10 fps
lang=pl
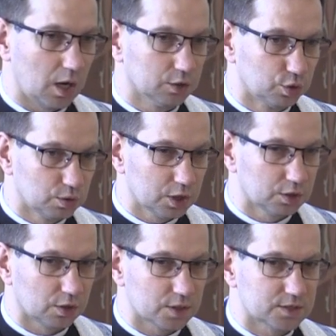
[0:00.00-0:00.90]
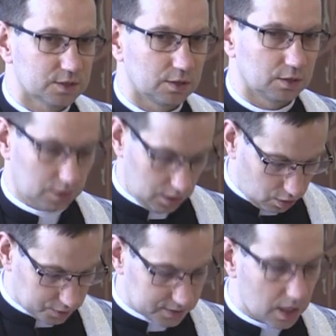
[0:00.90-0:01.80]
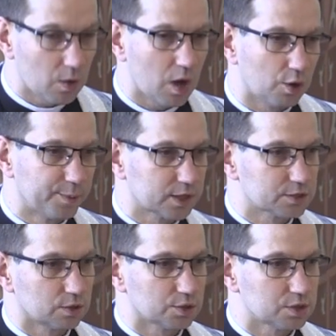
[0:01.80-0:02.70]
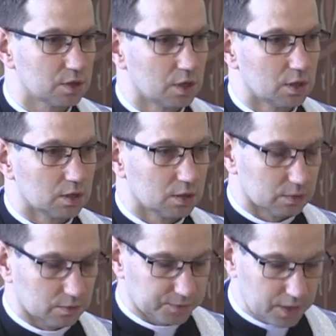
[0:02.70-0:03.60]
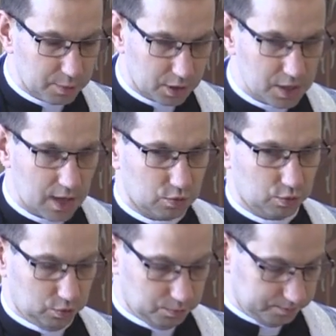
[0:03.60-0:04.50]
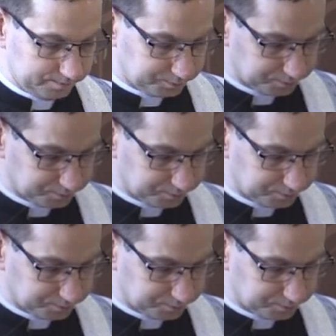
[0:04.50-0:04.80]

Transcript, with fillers: a drugi to jest jego stała obecność w tabernakulum.